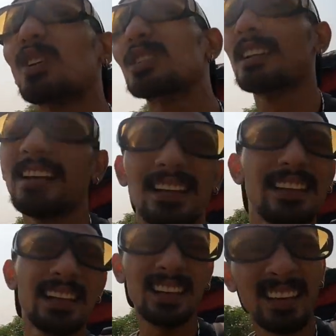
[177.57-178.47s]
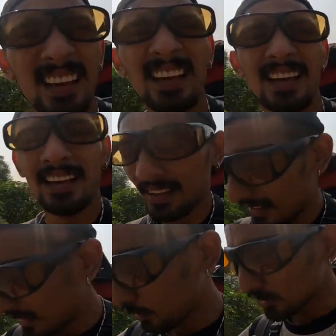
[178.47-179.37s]
रहा हूँ जल्दी जल्दी
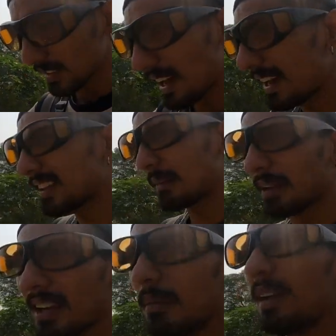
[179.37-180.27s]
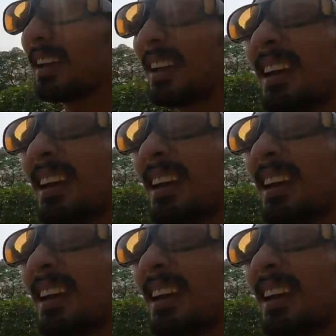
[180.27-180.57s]
इसको चलाया था मैंने अभी